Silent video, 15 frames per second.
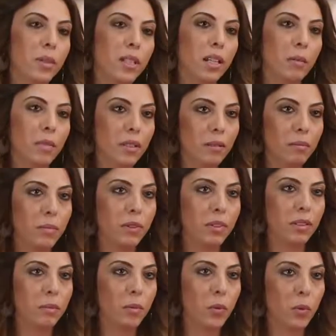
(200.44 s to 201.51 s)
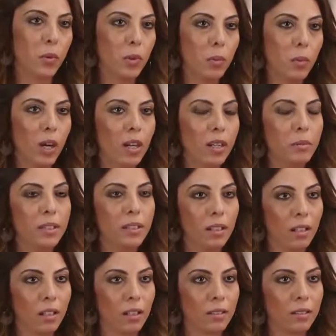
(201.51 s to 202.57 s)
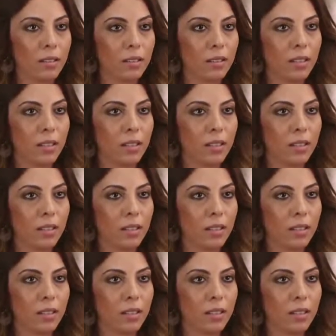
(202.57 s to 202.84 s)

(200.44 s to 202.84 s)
باليمن بموضوع محاربة القات